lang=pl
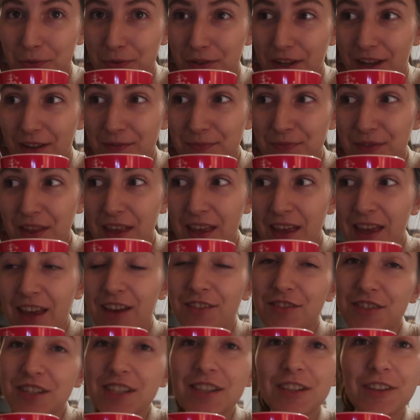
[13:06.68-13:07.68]
uda.
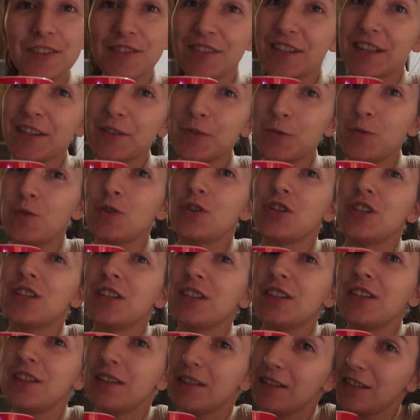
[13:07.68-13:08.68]
Wszystko wskazuje, że,
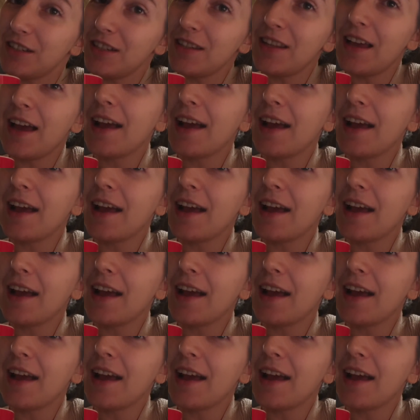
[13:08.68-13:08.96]
że